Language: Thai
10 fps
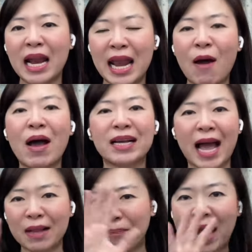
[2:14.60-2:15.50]
แล้วอากา
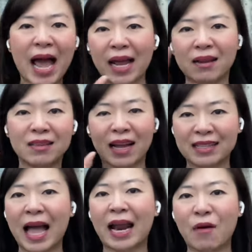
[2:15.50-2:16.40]
รปลาย
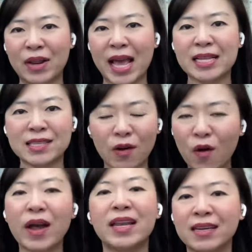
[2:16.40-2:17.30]
ต่างๆ เหล่านี้จะค่
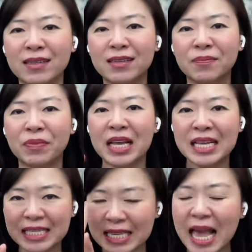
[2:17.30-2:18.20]
อยๆ ดีขึ้น
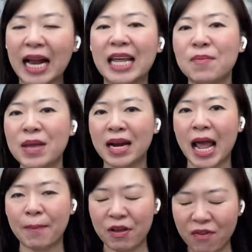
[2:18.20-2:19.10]
สี่อย่างนี้มีอะไร
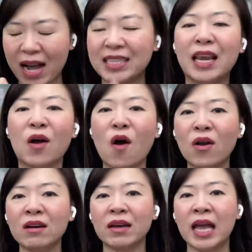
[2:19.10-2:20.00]
ไปฟังทีละข้อ
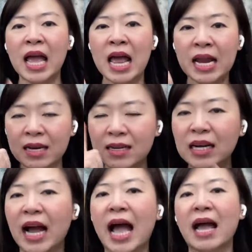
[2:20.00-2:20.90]
เลยหนึ่ง
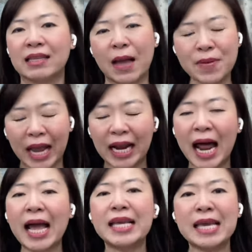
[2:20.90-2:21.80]
ค่ะทำยังไงก็
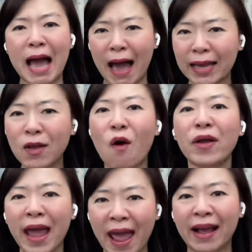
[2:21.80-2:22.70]
ได้ อย่าให้ท้อง
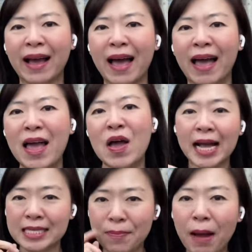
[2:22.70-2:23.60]
แข็งค่ะ อยาก
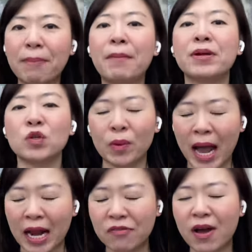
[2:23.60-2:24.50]
จะแบ่งปันประสบการ
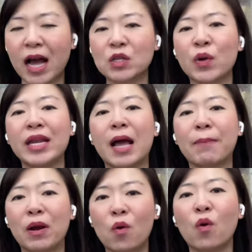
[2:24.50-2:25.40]
ณ์ให้ฟังช่วงนี้แดง
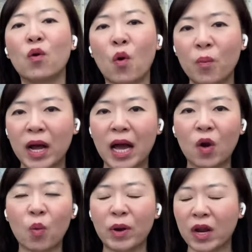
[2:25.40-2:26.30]
เป็นโรคลมนะคะล
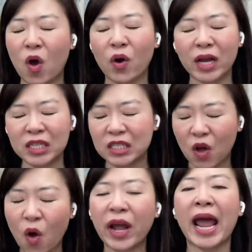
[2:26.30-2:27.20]
มในท้องเนี่ยคือ
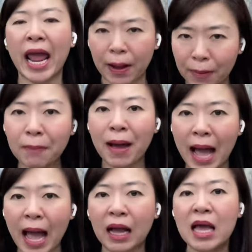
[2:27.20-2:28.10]
ท้องแข็ง
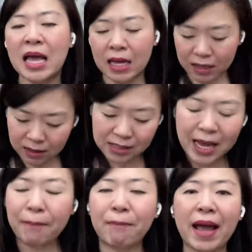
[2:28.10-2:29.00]
มากๆ คือ
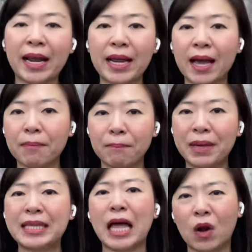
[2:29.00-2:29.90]
จับไปเนี่ยมี
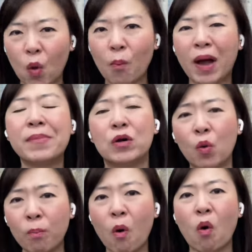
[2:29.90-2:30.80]
แต่ลมค่ะ เหมือนลู
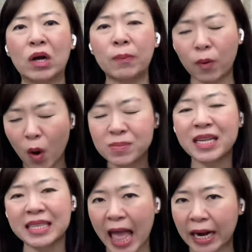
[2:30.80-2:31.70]
กโป่งคือพร้อมจะ
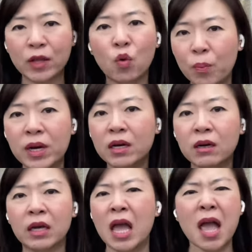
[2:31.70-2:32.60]
แตกได้ทุกเมื่อเล
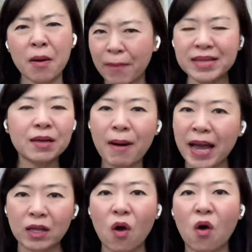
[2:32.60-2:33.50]
ย ไม่สบาย
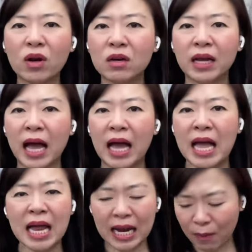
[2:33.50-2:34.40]
ท้องเลยค่ะ
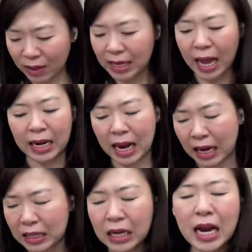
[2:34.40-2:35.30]
แล้วอาการหนัก
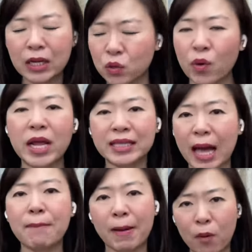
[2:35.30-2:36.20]
เนื้อหนักตัวเนี่ยตาม
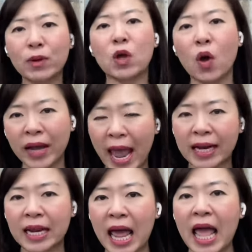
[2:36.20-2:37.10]
มาเพราะว่าท้องแข็ง
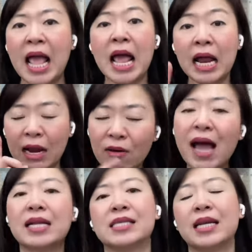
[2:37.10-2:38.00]
นี่แหละ แล้วหลั
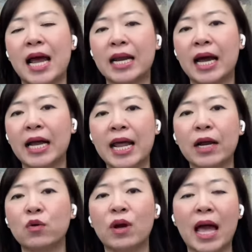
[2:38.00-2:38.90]
งจากนั้นนะคะ แดง
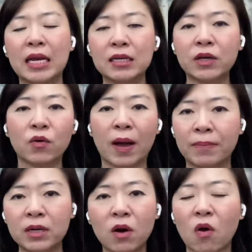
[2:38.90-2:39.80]
ดูแลเรื่องเกี่ยวกับ
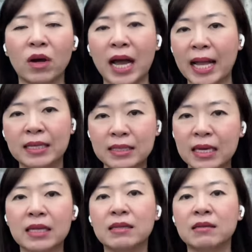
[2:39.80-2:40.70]
เรื่องของการกิ
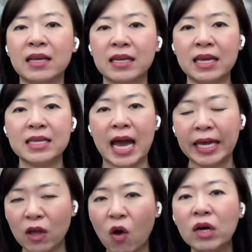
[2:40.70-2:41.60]
นกินย้าย
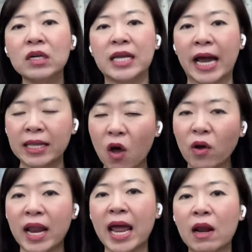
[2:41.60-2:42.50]
ท้องอืดย้ายท้อง
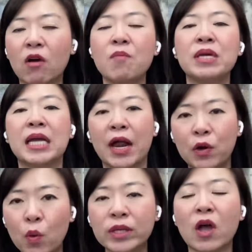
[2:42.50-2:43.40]
แน่น แล้วก็มีการน
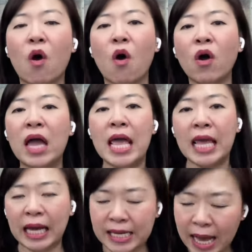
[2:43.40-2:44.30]
วดท้อง
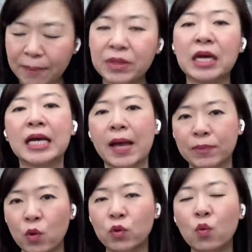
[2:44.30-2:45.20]
ขยับเนื้อขยับ
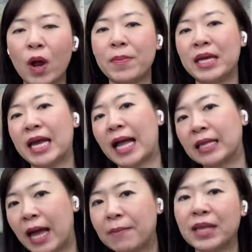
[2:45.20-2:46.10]
ตัวทุกวัน มีการ
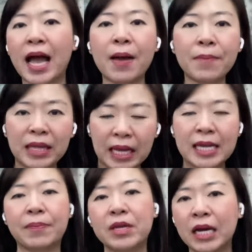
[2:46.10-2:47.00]
ทำท่าบิดข
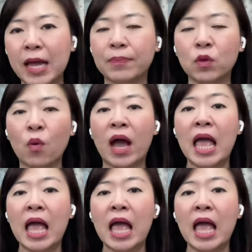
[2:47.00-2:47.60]
ยับเนื้อขยับตัว